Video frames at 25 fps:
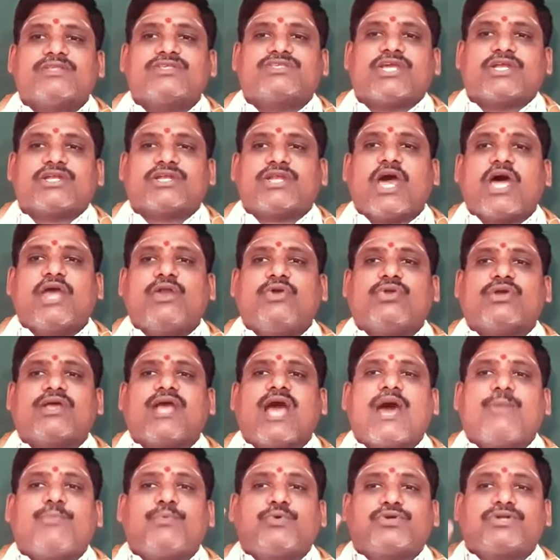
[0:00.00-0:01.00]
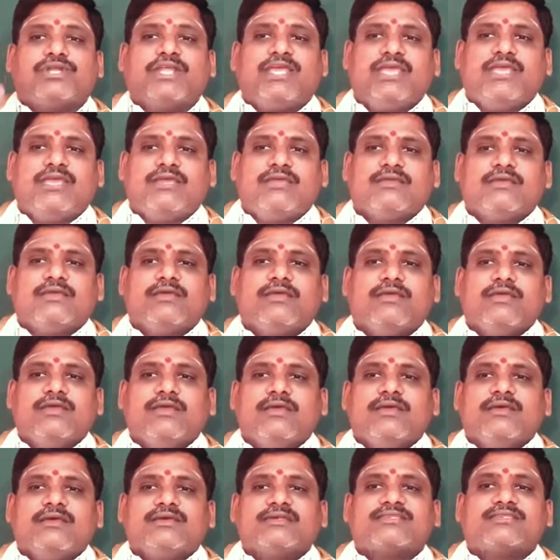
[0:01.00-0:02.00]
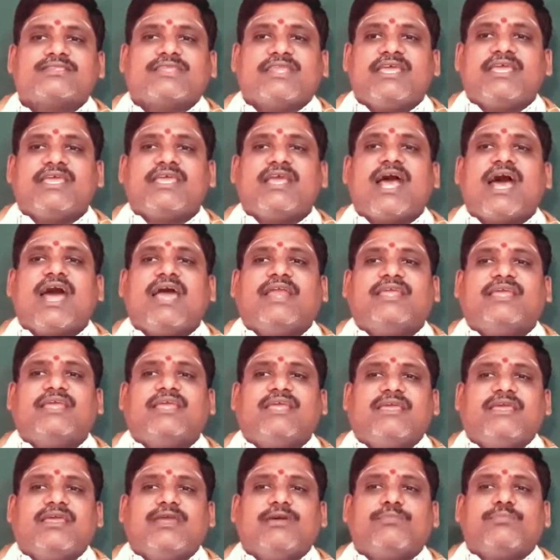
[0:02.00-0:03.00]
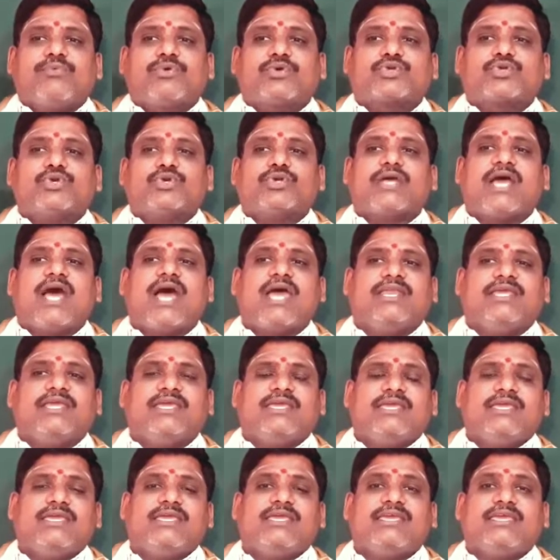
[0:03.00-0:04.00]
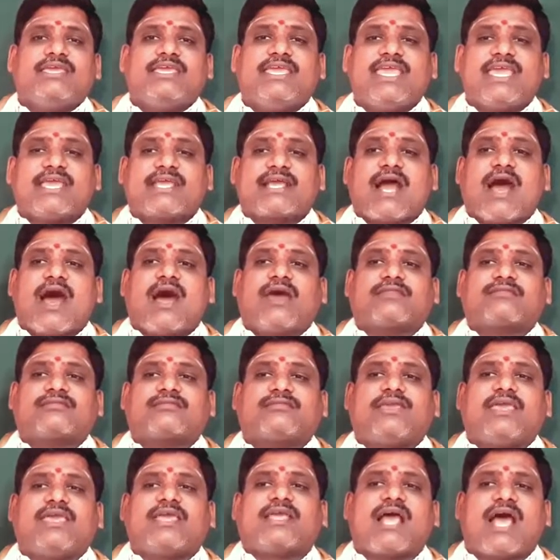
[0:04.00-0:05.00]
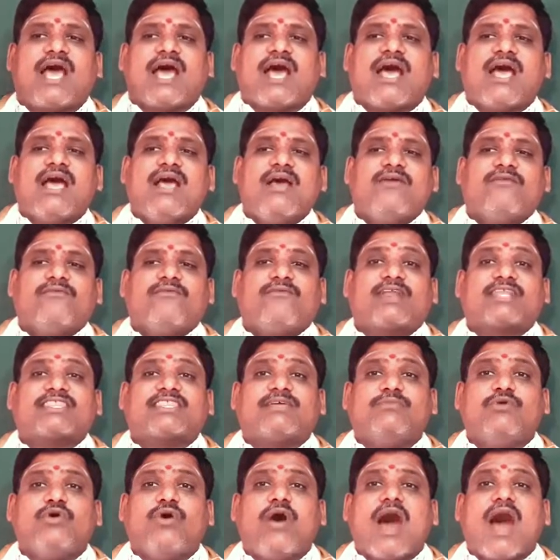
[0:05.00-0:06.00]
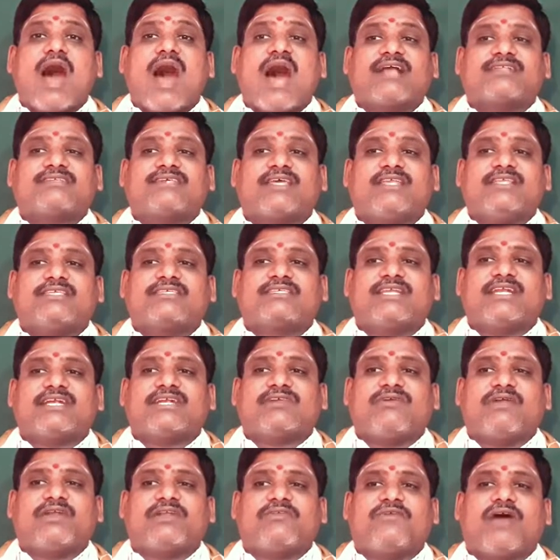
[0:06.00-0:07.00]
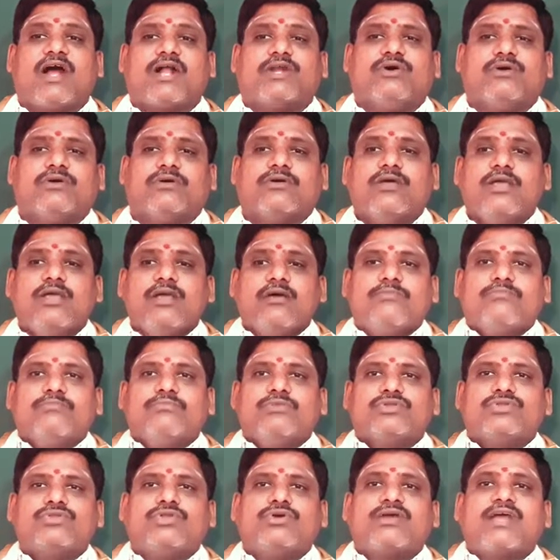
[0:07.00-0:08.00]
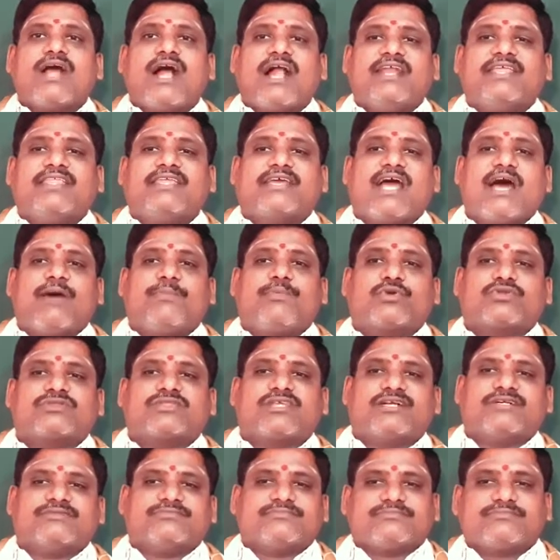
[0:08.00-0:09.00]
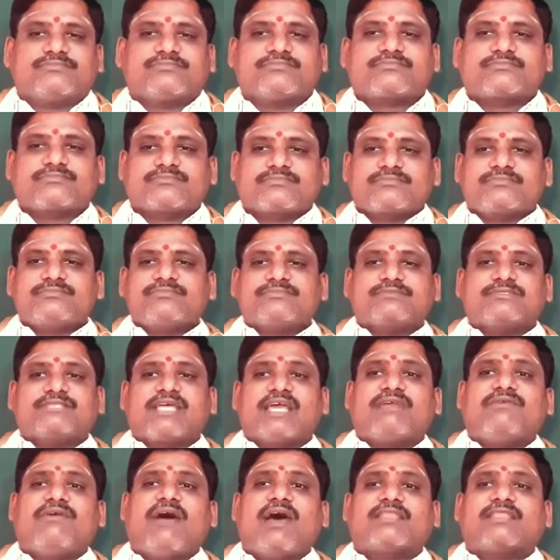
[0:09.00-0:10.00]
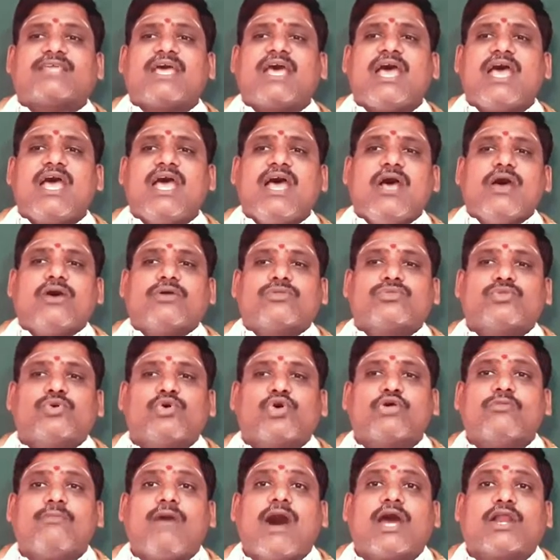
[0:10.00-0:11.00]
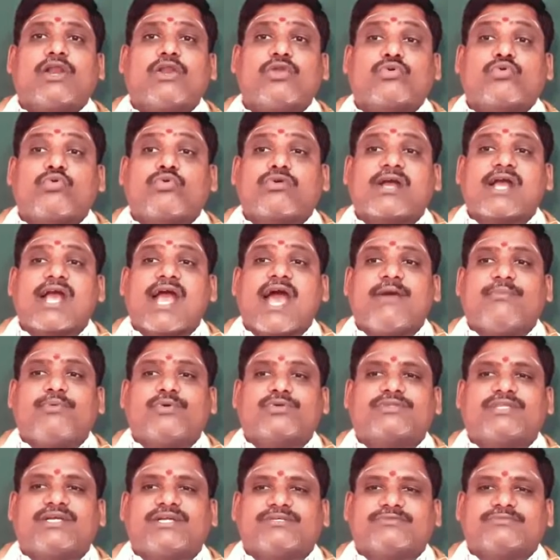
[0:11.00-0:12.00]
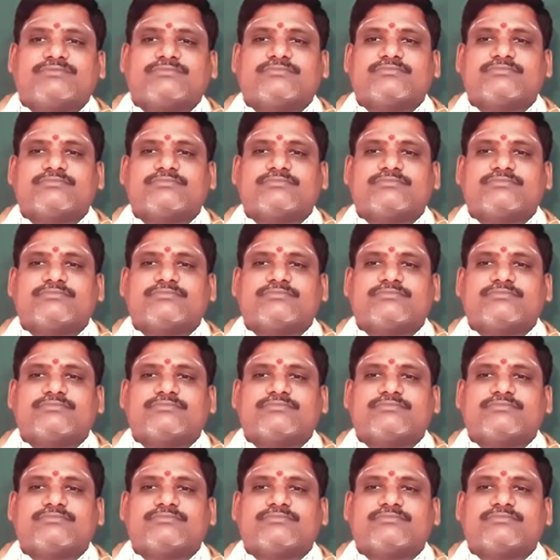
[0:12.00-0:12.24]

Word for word: చండాలుడుగా పుట్టి స్త్రీ కానీ పురుషుడు కానీ ఈ కార్తీక వ్రతము ఆచరించినటువంటి వాడు ముందు గాడిదగా పుడతాడు తర్వాత నూరు మార్లు కుక్కగా పుడతాడు